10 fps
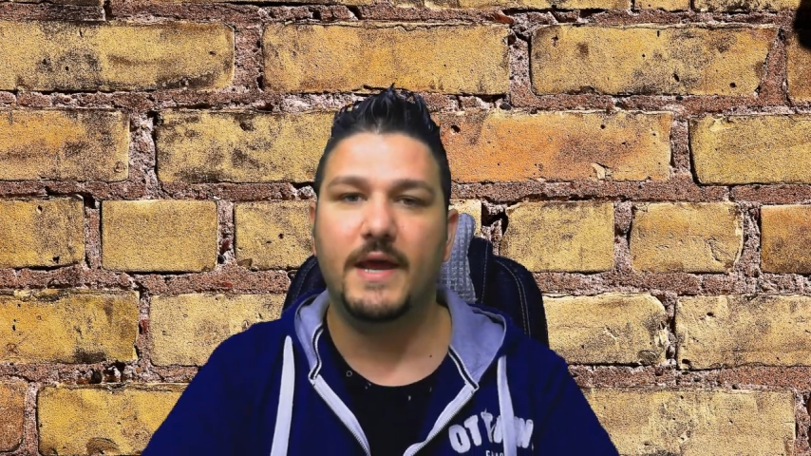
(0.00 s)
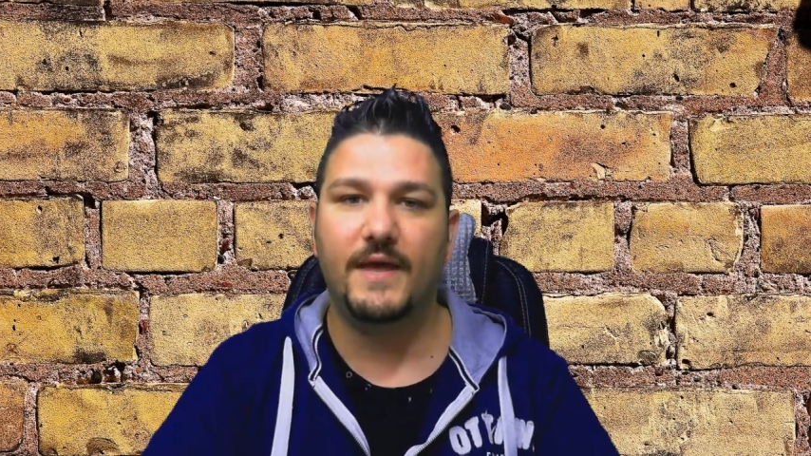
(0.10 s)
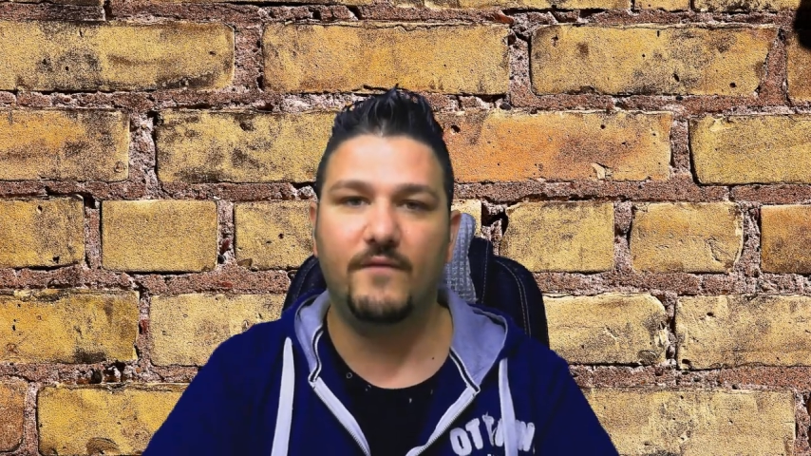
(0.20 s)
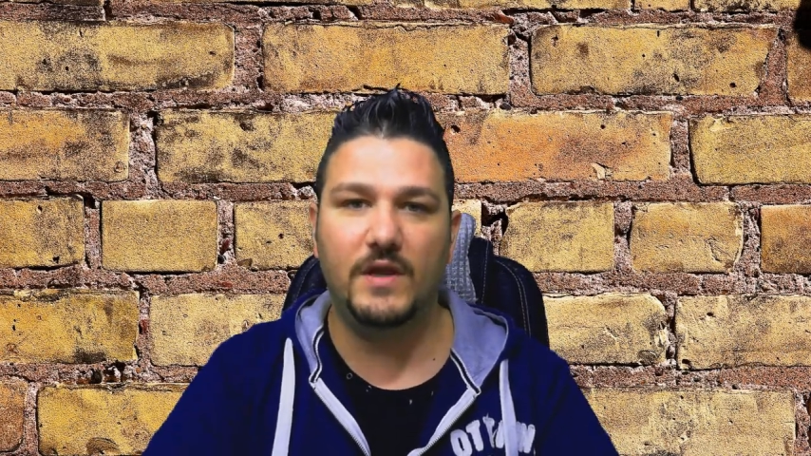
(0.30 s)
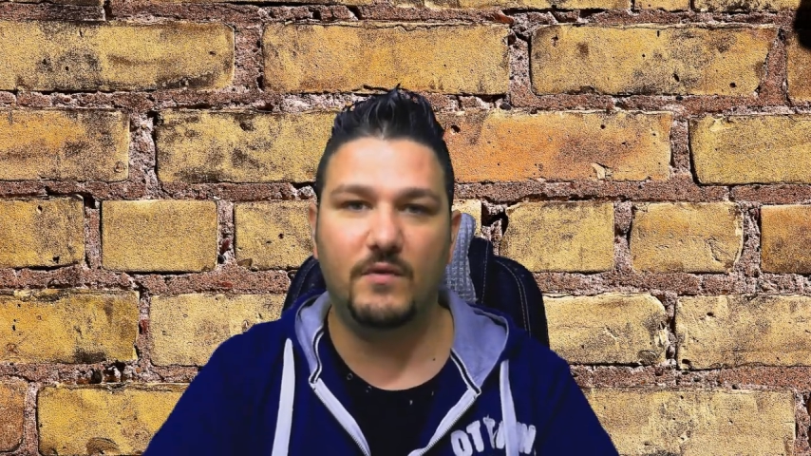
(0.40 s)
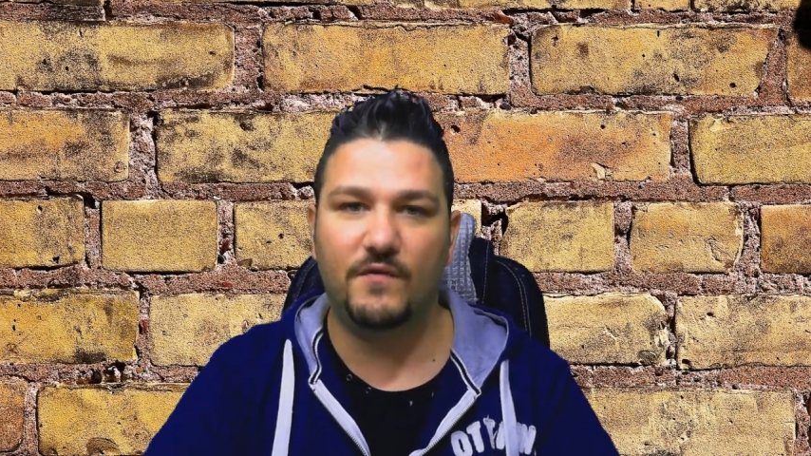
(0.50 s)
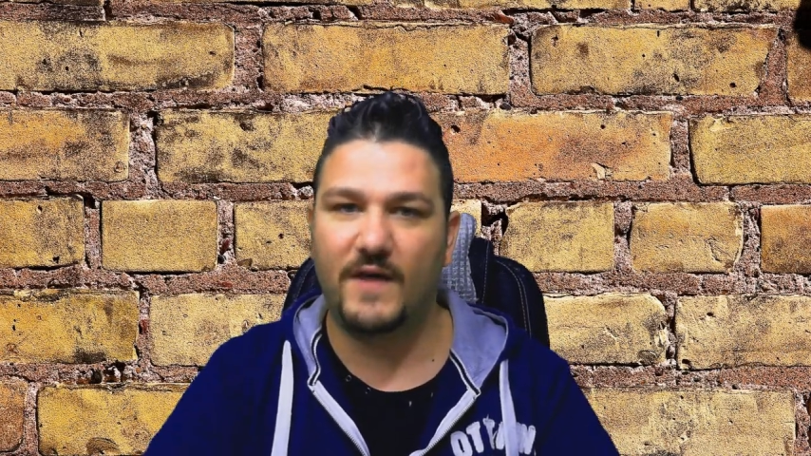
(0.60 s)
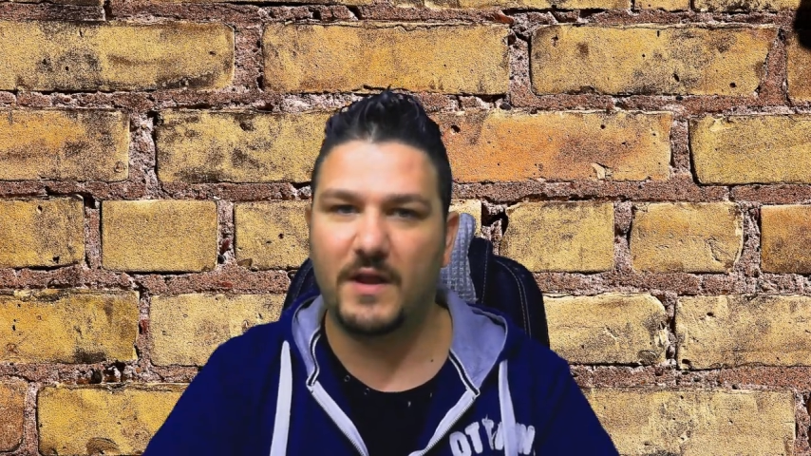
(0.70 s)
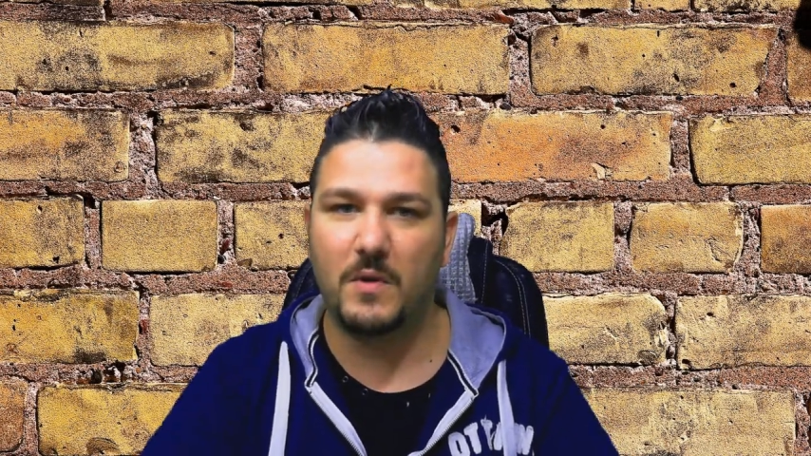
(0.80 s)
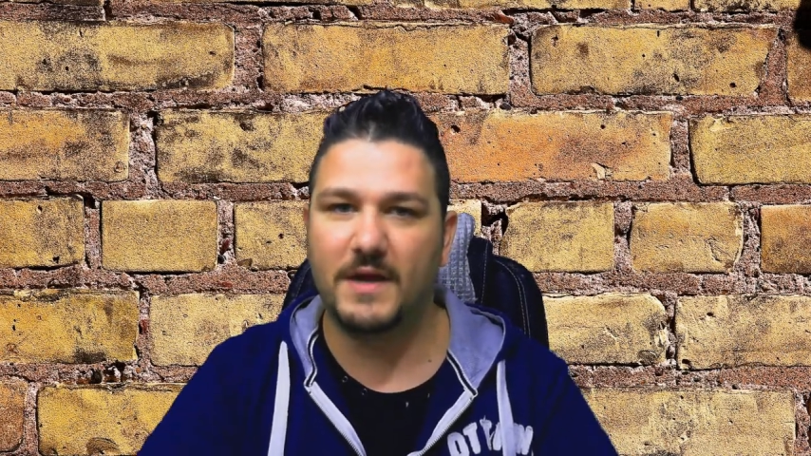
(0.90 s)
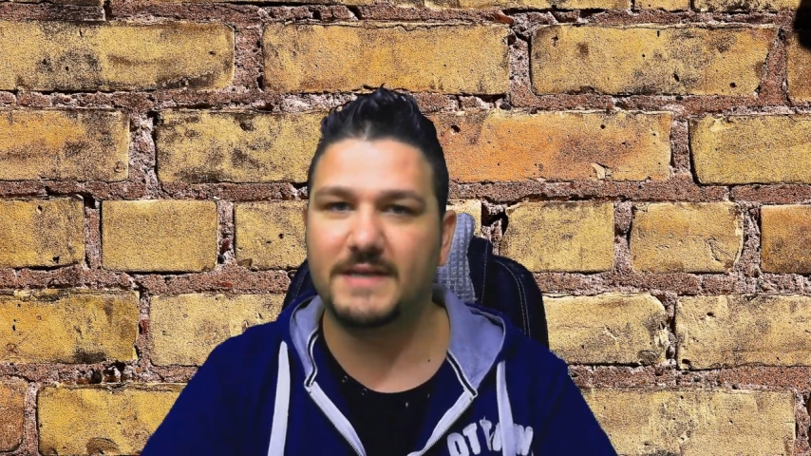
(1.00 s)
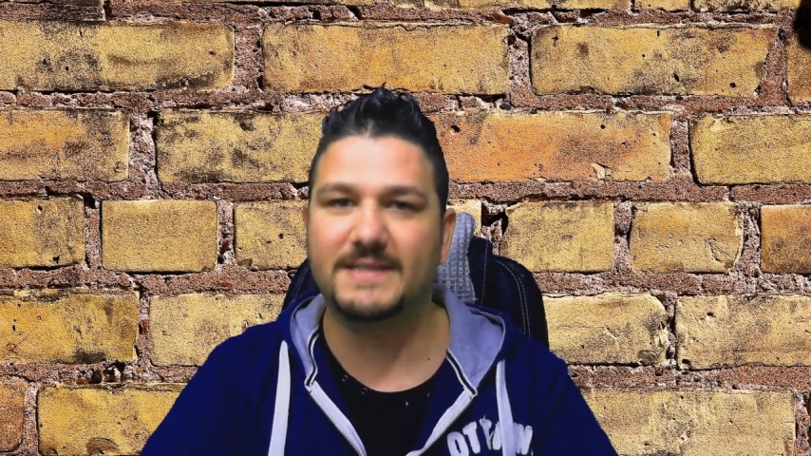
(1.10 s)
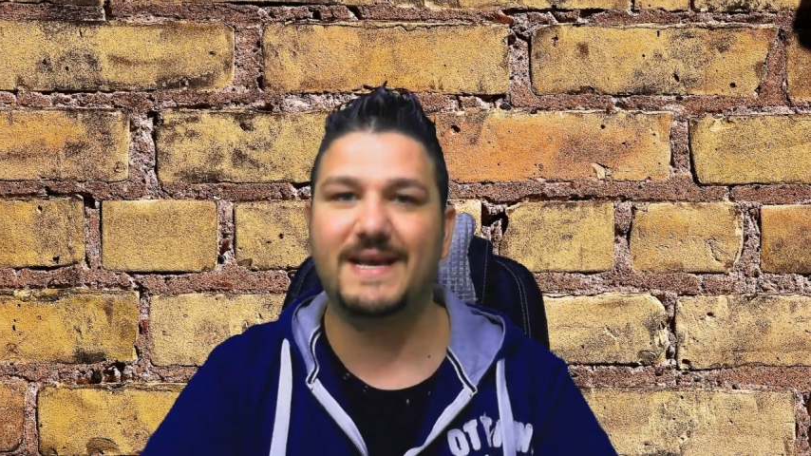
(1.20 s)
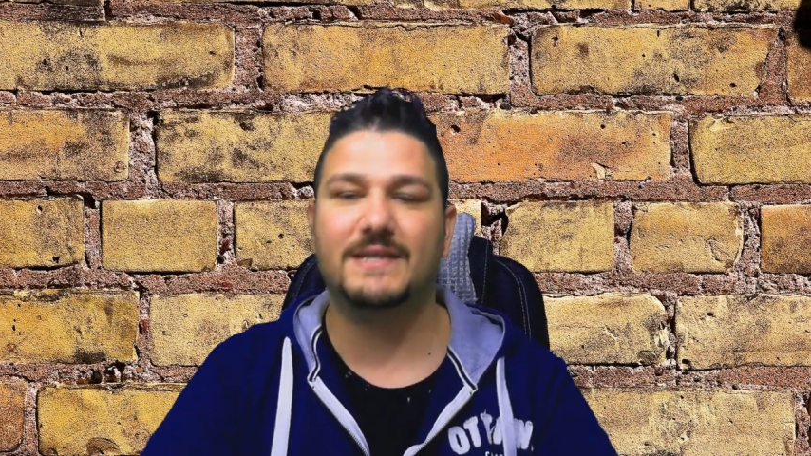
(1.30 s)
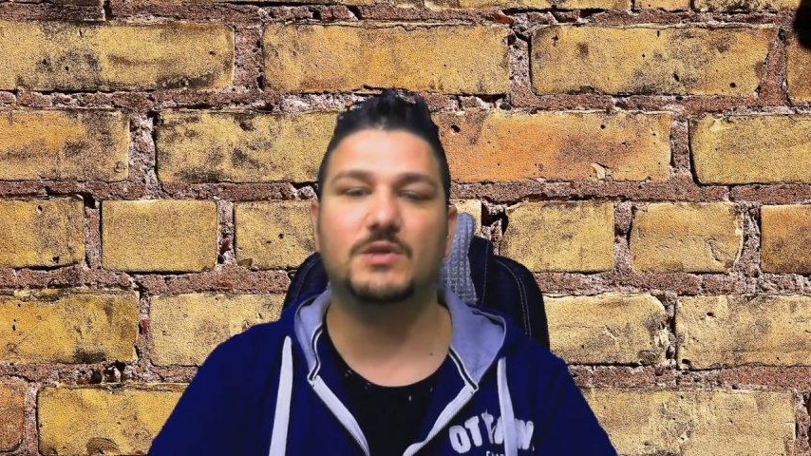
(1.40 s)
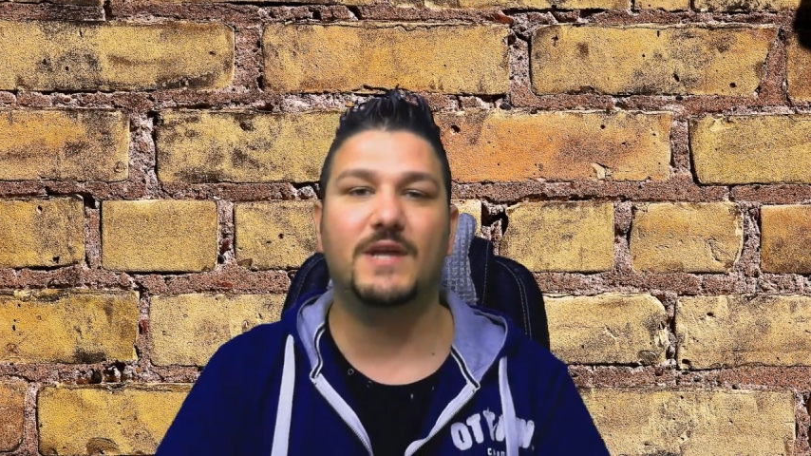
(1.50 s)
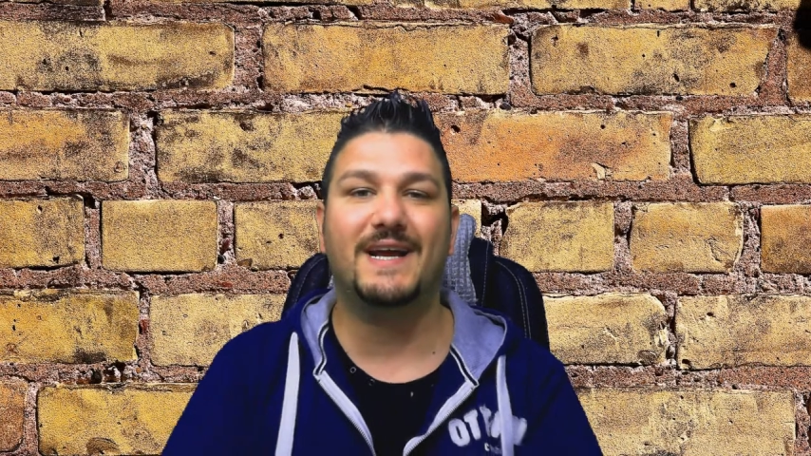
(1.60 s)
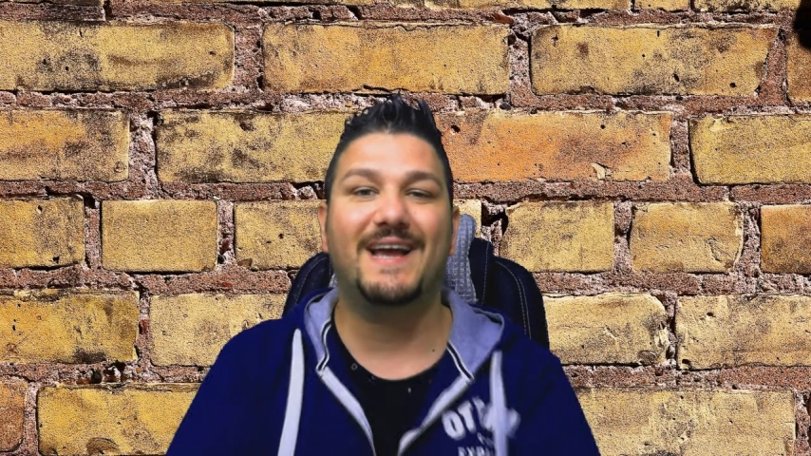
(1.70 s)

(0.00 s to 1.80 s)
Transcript: e volevo fare qualche scherzo da